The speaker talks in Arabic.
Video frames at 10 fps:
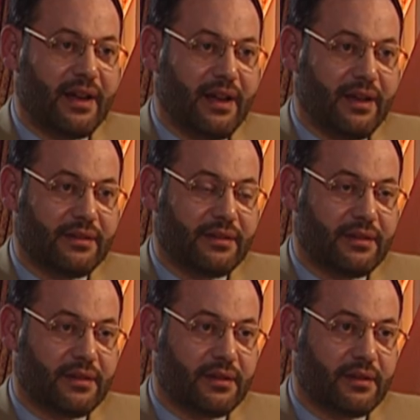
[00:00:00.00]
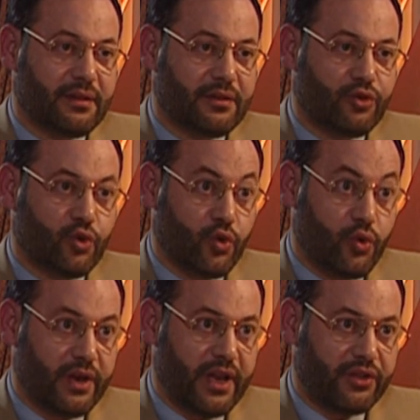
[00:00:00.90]
عند
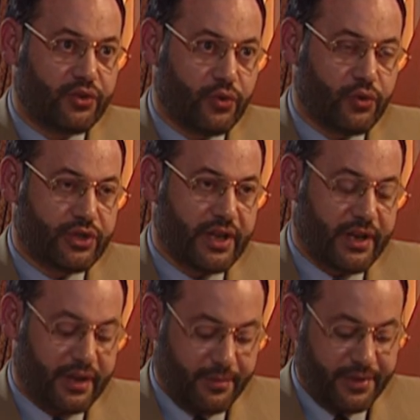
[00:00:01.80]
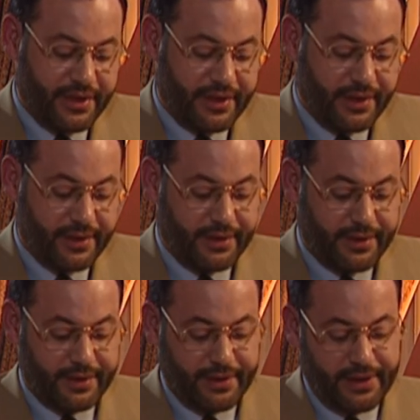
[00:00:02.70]
دخول الجيوش العربية
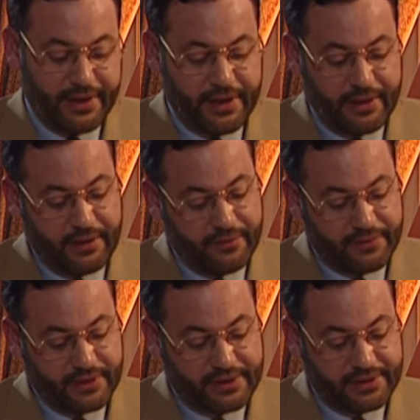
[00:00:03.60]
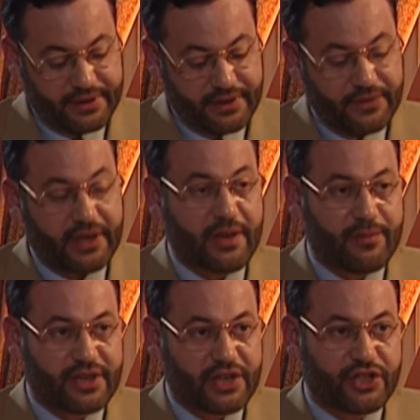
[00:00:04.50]
إلى فلسطين في
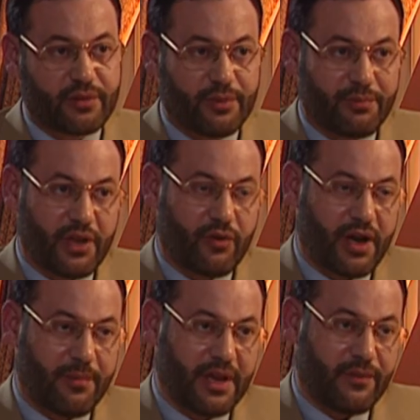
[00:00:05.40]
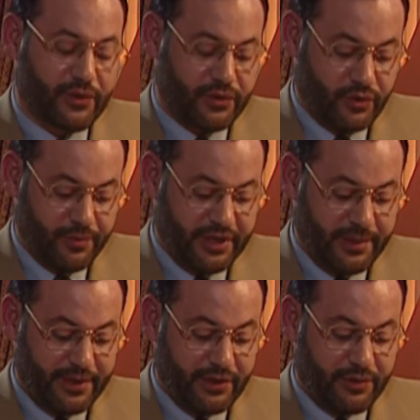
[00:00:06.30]
الخامس عشر من مايو عام
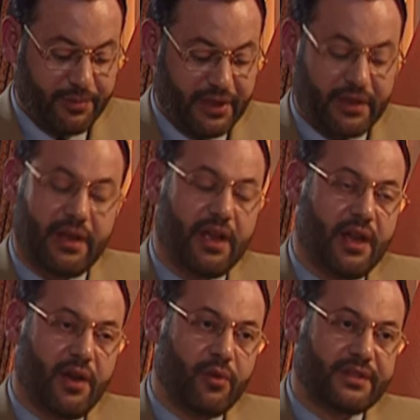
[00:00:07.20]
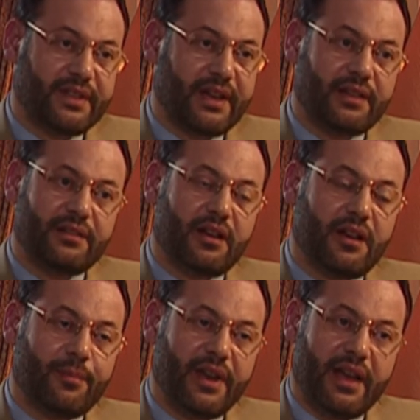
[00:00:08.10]
1948 واستعرضنا
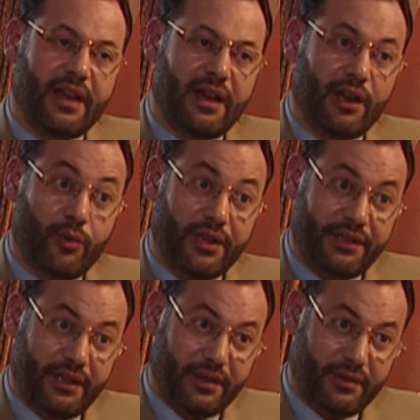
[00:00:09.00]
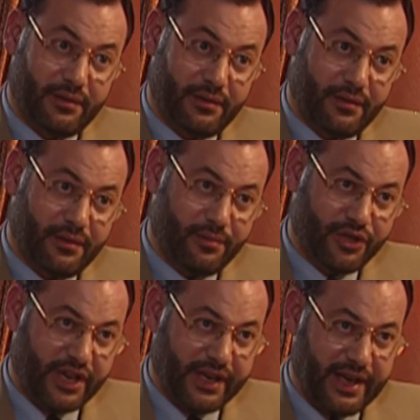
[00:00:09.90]
قبلها الوضع
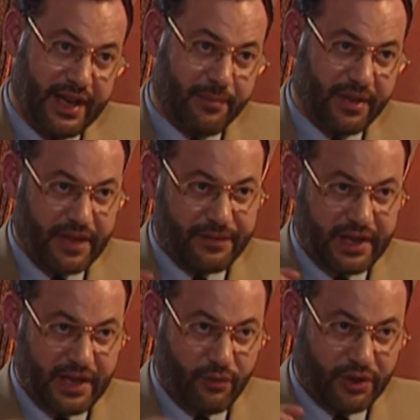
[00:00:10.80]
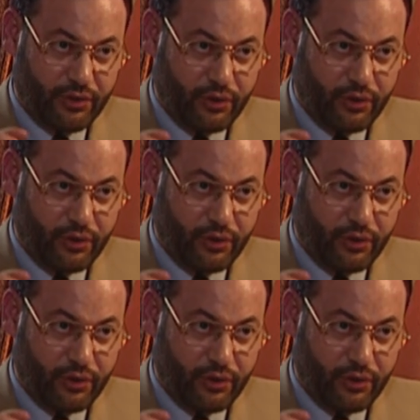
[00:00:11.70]
بشكل عام كيف كان وضع